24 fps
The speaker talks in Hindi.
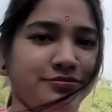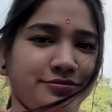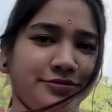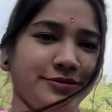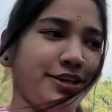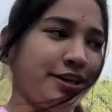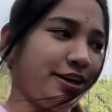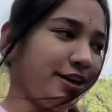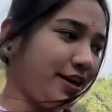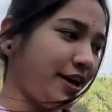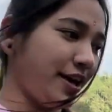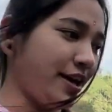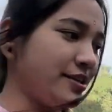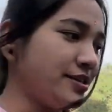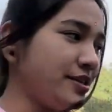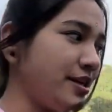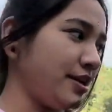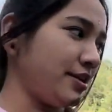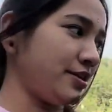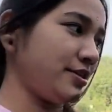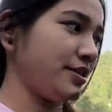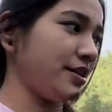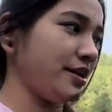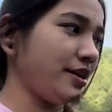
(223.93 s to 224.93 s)
ठीक है
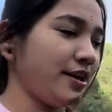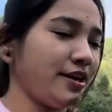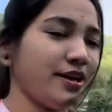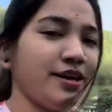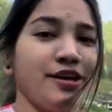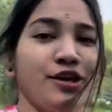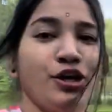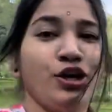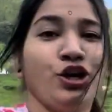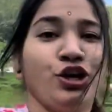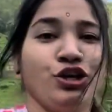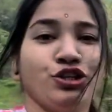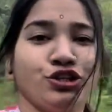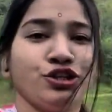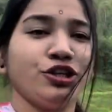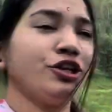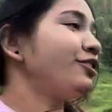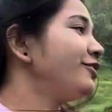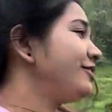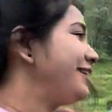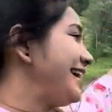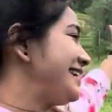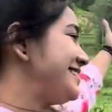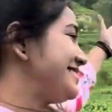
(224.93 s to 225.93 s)
देखते हैं तो
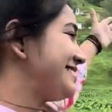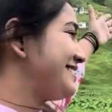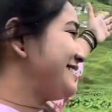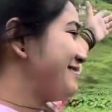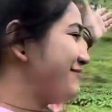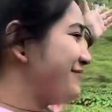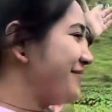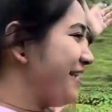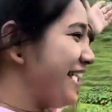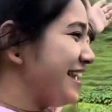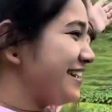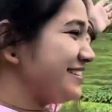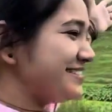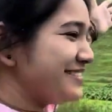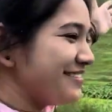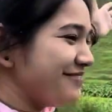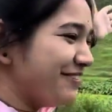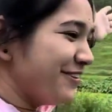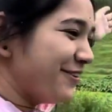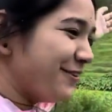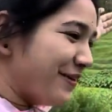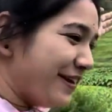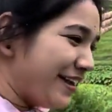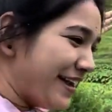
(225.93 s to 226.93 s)
देखो गाइस कितना प्यारा सा
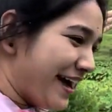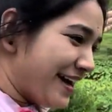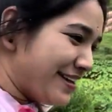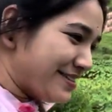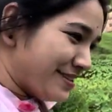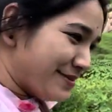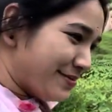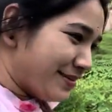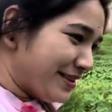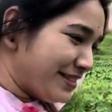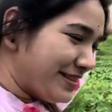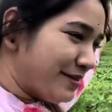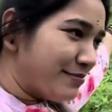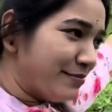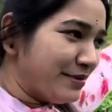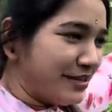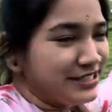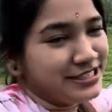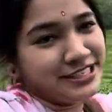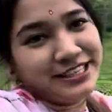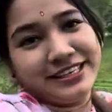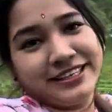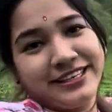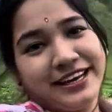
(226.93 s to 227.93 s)
व्यू है यहाँ से भी कितना
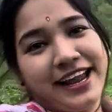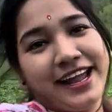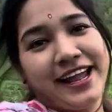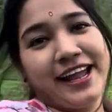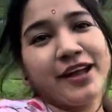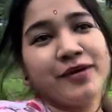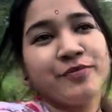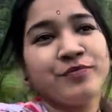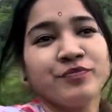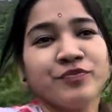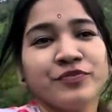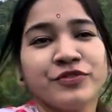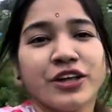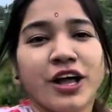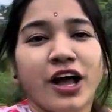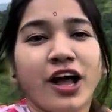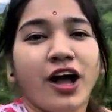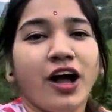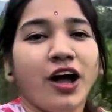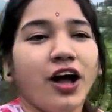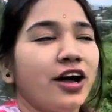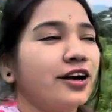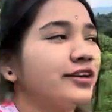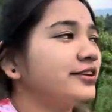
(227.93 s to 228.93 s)
मस्त लग रहा है
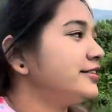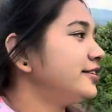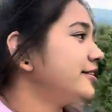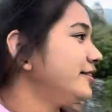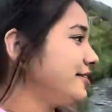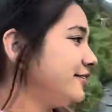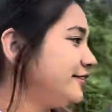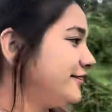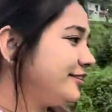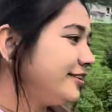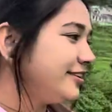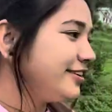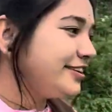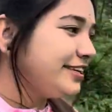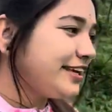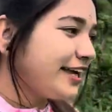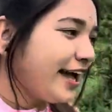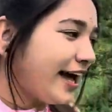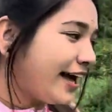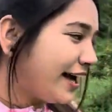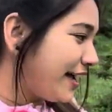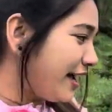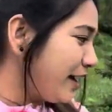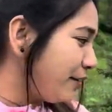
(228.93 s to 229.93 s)
और ये
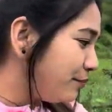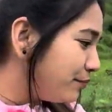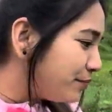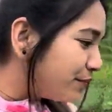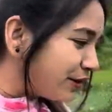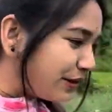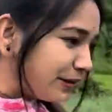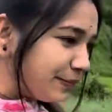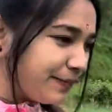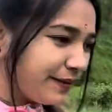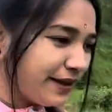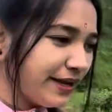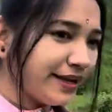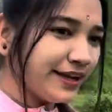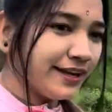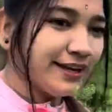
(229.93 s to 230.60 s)
आ गए हम पुल पे